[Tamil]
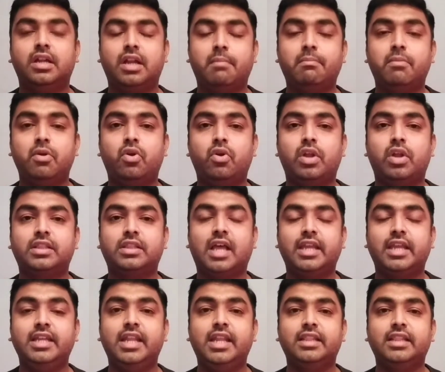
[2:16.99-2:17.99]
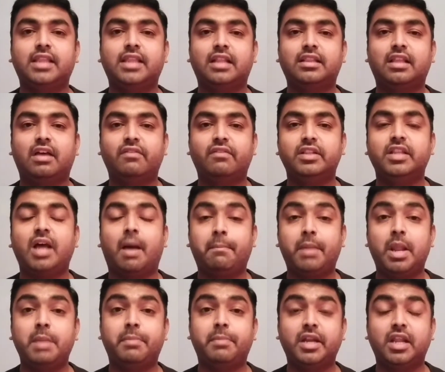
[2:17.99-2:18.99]
நம்மளோட தா இந்தியன் தாத்தா வந்து
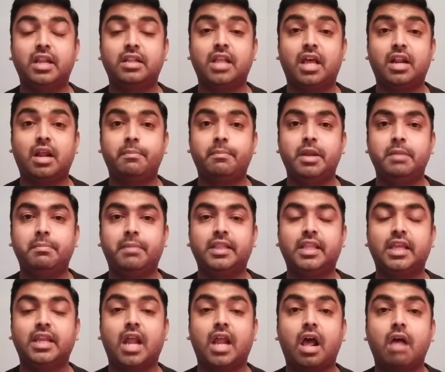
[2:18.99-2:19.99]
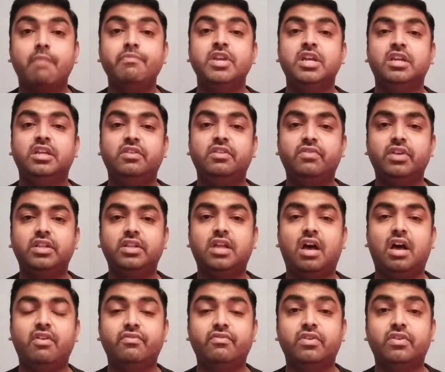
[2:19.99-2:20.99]
அப்ளை பண்ணியிருந்தாரு அப்படின்னு பாத்தீங்கன்னா இவர்
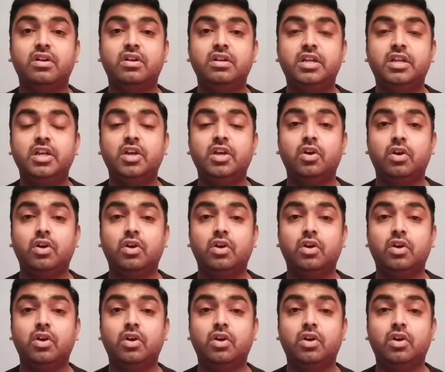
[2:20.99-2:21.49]
தான் வேர்ல்டு